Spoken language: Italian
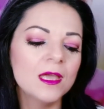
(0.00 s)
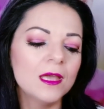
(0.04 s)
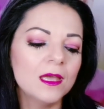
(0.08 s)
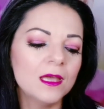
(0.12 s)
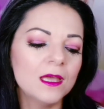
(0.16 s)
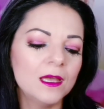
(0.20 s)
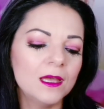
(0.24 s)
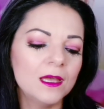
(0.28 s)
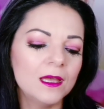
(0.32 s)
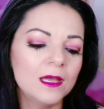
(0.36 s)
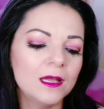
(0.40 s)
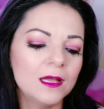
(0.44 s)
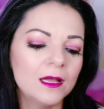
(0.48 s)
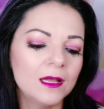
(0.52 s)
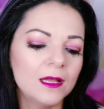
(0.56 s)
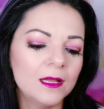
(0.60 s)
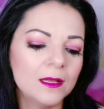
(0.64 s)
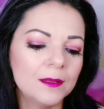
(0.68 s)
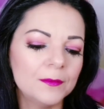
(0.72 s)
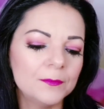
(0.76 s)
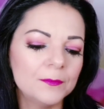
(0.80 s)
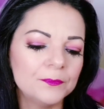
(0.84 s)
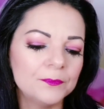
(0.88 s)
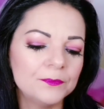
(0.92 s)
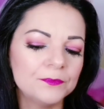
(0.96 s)

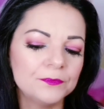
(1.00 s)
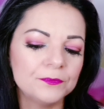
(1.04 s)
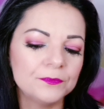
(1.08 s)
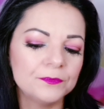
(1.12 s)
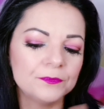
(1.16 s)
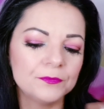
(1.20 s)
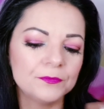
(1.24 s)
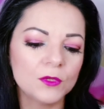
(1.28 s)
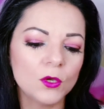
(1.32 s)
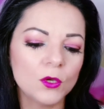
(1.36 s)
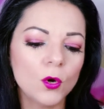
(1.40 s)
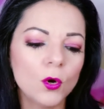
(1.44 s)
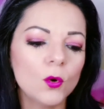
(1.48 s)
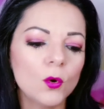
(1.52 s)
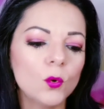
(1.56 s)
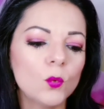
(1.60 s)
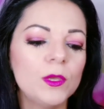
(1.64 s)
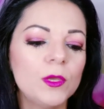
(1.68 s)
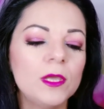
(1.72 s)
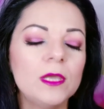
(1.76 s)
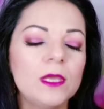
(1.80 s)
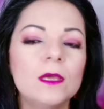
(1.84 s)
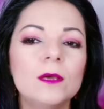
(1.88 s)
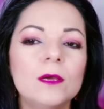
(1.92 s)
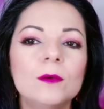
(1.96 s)
Ehm, ho
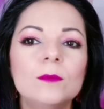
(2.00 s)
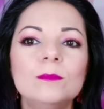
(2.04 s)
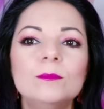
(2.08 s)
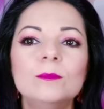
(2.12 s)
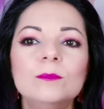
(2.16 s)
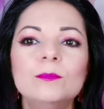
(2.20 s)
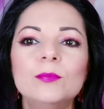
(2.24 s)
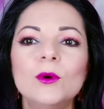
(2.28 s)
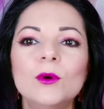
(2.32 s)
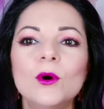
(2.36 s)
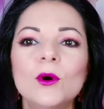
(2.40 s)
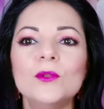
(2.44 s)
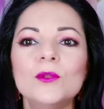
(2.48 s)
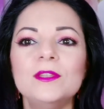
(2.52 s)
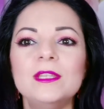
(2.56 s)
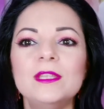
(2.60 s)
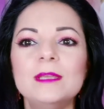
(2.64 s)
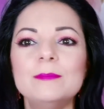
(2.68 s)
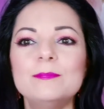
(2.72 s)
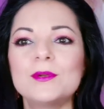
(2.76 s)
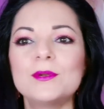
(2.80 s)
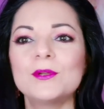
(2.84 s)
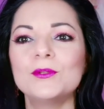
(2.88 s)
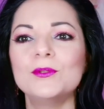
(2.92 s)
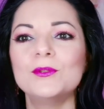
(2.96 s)
qui un po'
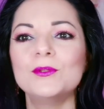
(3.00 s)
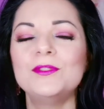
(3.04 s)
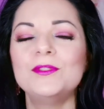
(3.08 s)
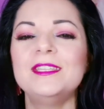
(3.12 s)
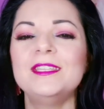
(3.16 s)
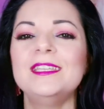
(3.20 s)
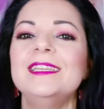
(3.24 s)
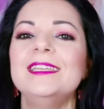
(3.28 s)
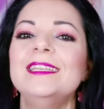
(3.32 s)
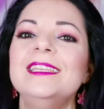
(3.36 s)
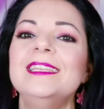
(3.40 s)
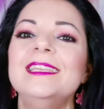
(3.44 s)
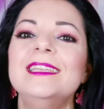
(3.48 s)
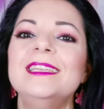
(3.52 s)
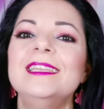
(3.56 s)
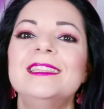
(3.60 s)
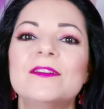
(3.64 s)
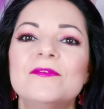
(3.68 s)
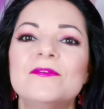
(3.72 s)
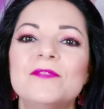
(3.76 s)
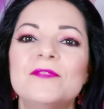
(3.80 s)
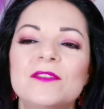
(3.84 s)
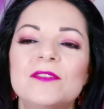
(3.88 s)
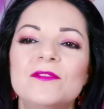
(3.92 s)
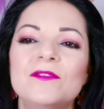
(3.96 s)
di prodottini da
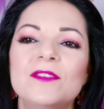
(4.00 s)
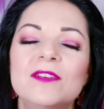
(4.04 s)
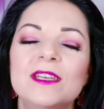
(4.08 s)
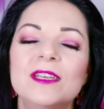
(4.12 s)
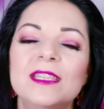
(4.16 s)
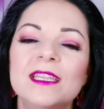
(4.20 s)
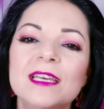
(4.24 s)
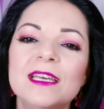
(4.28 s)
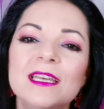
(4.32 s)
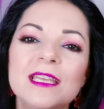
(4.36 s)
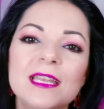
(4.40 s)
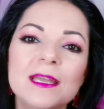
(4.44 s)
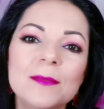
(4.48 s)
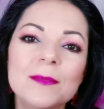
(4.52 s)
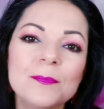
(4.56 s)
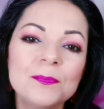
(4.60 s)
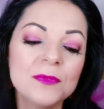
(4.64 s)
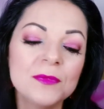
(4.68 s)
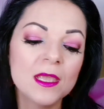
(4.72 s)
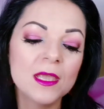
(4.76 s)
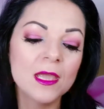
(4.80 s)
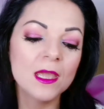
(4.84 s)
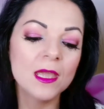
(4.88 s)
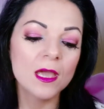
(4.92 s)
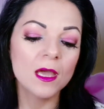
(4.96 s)
farvi vedere,
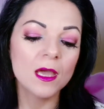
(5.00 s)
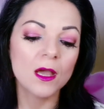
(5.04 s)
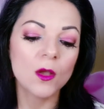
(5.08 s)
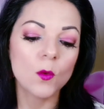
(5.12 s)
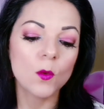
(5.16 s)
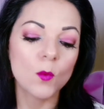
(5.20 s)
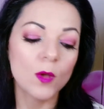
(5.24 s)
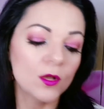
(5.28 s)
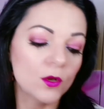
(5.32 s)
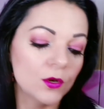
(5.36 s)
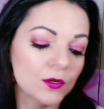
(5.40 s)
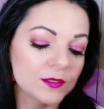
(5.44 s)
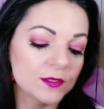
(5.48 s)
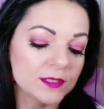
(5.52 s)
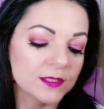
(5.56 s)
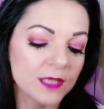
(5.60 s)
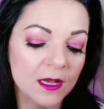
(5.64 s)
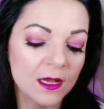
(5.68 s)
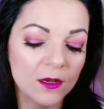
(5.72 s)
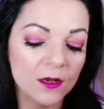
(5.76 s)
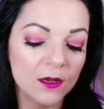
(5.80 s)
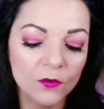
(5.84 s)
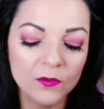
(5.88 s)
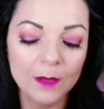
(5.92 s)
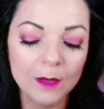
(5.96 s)
eh,
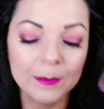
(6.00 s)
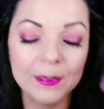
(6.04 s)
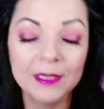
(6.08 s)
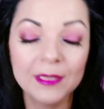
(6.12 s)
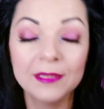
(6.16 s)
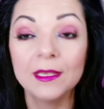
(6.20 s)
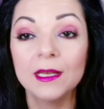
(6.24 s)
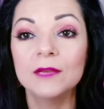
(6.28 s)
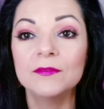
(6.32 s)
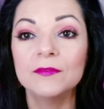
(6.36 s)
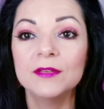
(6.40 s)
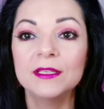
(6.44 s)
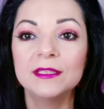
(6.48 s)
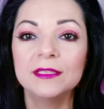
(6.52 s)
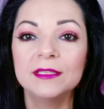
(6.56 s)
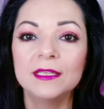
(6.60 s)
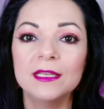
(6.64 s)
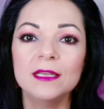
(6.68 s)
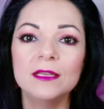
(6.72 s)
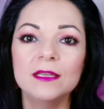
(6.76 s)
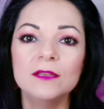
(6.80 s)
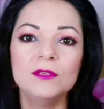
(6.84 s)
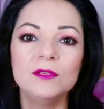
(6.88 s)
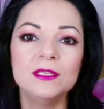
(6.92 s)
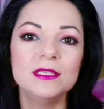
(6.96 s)
qualcosa ovviamente
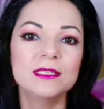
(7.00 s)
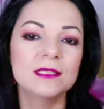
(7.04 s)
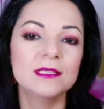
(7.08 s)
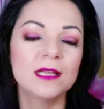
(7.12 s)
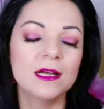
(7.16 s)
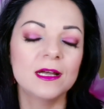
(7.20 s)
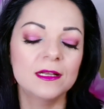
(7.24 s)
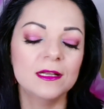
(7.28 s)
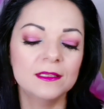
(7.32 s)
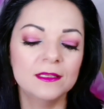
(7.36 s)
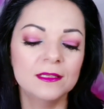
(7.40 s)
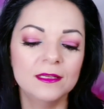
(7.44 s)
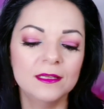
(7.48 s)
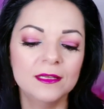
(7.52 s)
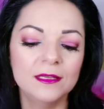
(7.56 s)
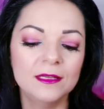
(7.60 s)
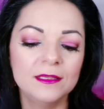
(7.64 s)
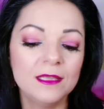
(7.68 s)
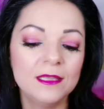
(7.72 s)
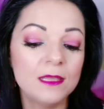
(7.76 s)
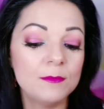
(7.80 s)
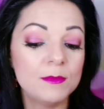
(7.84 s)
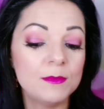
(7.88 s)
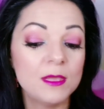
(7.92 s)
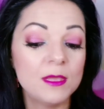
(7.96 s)
l'avete vista eh,
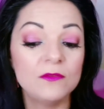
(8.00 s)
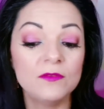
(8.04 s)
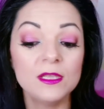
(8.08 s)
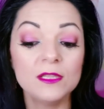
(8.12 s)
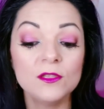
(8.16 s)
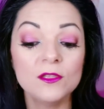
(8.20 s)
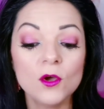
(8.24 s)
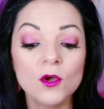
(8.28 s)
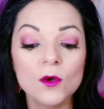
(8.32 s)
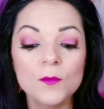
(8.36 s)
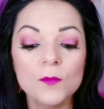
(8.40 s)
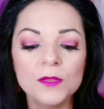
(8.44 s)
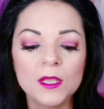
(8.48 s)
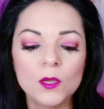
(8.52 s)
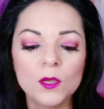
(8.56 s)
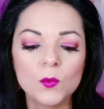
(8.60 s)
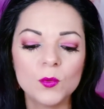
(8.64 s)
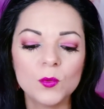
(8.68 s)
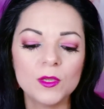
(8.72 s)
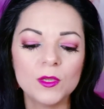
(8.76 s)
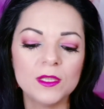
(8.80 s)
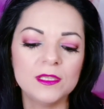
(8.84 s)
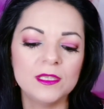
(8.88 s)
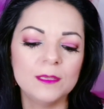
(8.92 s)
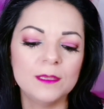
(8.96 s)
nei miei video e
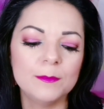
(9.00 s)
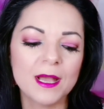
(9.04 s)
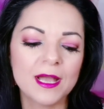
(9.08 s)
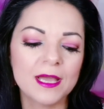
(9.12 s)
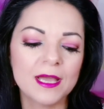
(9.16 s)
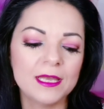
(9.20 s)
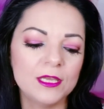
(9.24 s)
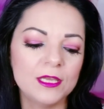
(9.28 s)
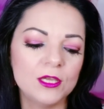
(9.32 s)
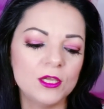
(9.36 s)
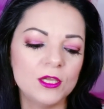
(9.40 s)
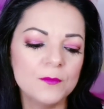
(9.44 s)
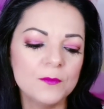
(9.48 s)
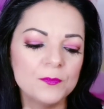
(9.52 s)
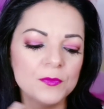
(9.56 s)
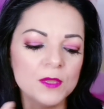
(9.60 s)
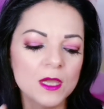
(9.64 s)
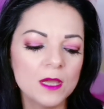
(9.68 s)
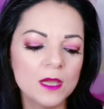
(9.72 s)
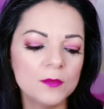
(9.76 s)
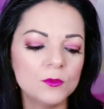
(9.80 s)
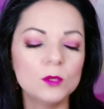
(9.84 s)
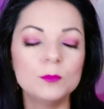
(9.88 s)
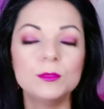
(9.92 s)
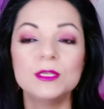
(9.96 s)
quindi magari
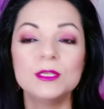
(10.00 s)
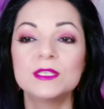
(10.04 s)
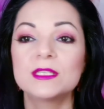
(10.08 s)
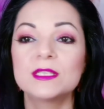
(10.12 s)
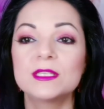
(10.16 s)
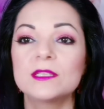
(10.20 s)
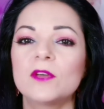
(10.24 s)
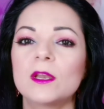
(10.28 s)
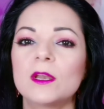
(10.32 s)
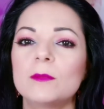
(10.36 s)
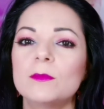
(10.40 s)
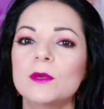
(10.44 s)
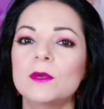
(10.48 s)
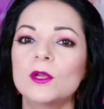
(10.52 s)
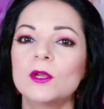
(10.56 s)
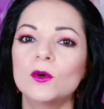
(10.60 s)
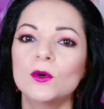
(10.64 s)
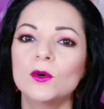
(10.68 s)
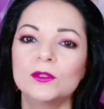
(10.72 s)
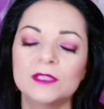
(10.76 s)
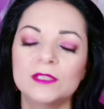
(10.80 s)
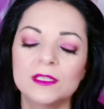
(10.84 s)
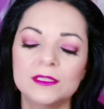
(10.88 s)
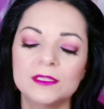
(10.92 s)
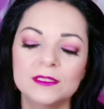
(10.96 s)
non mi
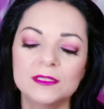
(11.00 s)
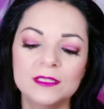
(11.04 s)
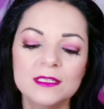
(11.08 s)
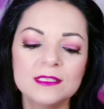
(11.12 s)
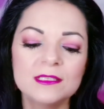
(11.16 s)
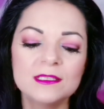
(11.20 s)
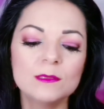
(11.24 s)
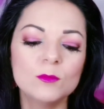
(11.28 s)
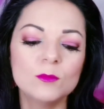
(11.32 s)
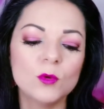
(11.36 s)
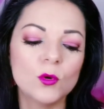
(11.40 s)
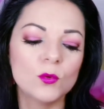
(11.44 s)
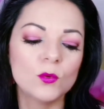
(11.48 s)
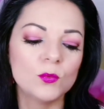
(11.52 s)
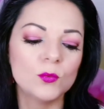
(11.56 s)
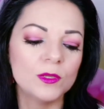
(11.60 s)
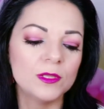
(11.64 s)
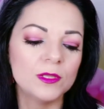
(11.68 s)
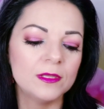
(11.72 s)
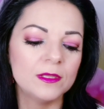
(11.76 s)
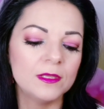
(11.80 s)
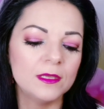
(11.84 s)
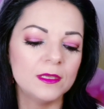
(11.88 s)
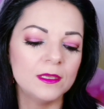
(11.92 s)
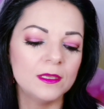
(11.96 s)
soffermerò tantissimo,
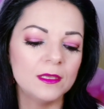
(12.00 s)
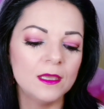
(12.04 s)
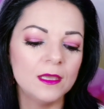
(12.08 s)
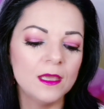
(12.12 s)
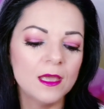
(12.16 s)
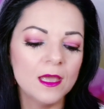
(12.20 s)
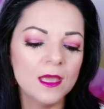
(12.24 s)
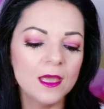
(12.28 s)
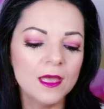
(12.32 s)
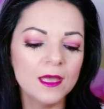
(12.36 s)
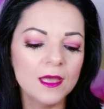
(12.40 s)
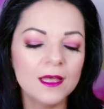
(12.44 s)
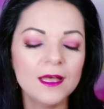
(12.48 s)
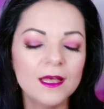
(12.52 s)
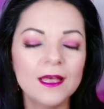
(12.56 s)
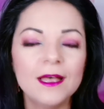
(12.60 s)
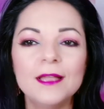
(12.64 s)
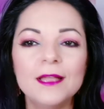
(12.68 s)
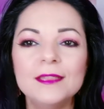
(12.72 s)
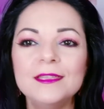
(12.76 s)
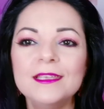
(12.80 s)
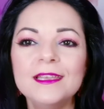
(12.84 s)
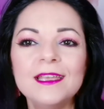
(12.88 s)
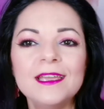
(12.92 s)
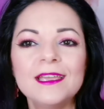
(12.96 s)
quindi
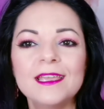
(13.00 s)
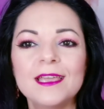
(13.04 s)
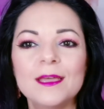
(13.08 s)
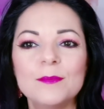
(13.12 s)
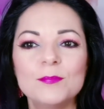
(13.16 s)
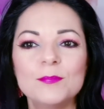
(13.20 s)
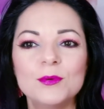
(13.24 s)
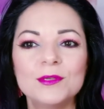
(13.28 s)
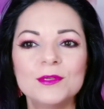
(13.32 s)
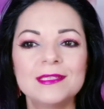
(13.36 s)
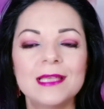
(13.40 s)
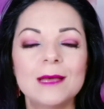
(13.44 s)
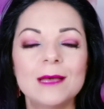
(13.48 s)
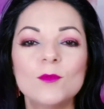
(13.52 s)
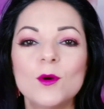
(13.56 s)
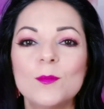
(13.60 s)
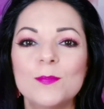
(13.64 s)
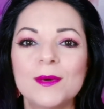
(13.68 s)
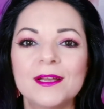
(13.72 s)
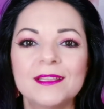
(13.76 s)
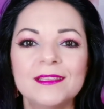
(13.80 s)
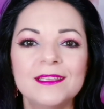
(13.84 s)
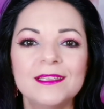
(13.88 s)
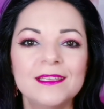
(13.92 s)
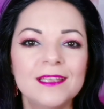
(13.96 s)
eh, direi che possiamo
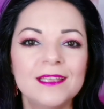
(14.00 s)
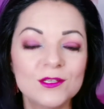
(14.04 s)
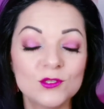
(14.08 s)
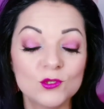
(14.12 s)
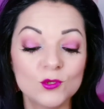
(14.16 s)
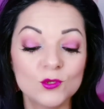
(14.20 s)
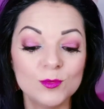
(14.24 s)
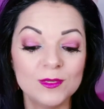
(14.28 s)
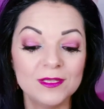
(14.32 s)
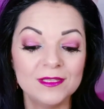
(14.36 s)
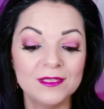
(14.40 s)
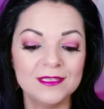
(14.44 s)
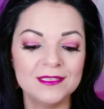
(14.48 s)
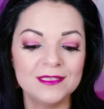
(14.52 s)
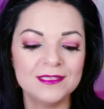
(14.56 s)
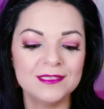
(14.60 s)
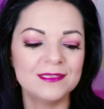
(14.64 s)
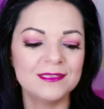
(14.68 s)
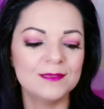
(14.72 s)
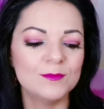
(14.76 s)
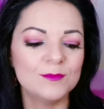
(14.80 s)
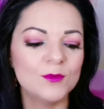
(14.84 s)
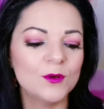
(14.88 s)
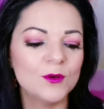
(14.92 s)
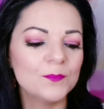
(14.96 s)
partire
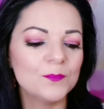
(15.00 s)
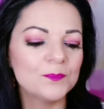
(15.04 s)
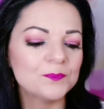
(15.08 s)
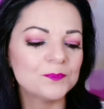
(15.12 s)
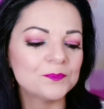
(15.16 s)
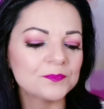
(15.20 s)
subitissimo